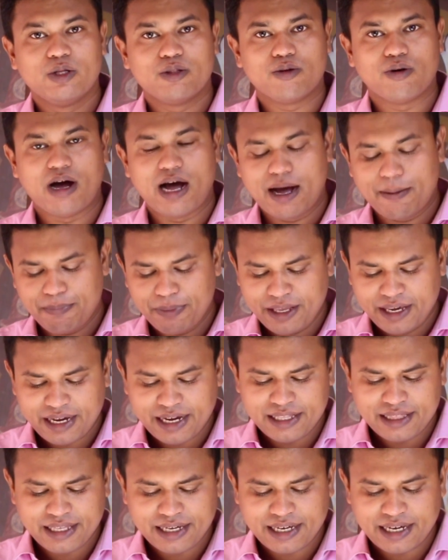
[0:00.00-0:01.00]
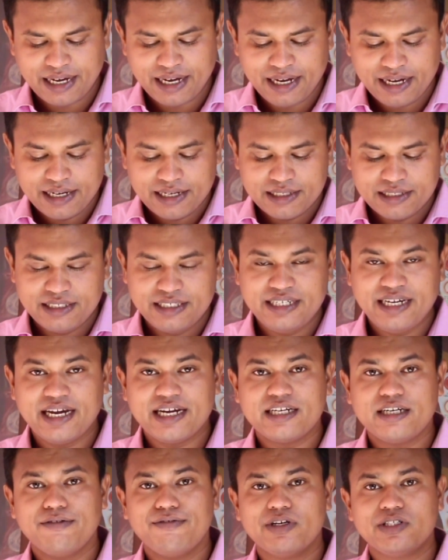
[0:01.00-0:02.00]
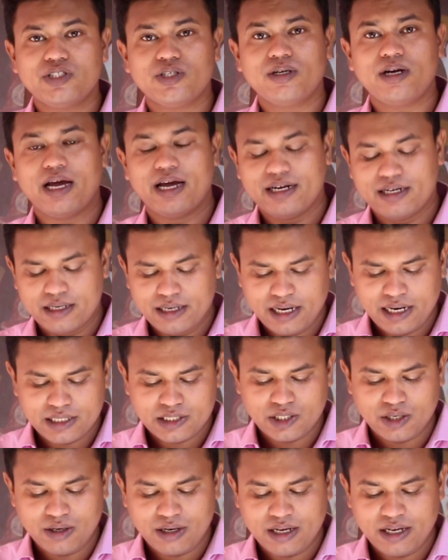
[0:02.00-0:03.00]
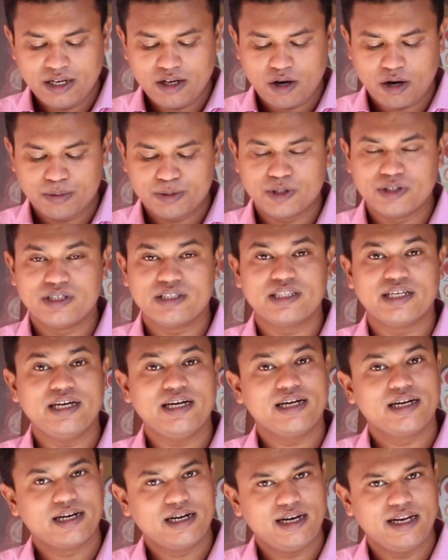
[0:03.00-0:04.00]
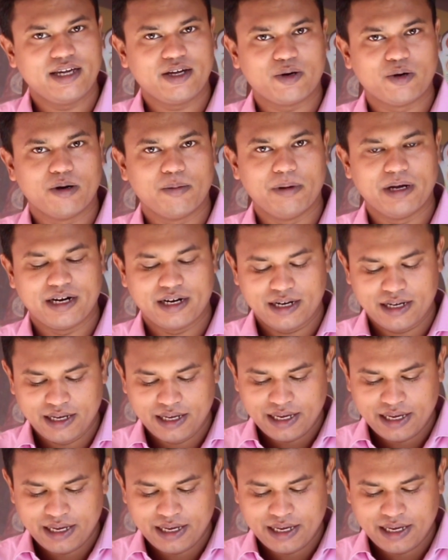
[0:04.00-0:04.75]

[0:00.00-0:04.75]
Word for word: তো আপনি এখান থেকে ডিএক্টিভেশন অ্যান্ড ডিলেশন এই অপশনটিতে ক্লিক করবেন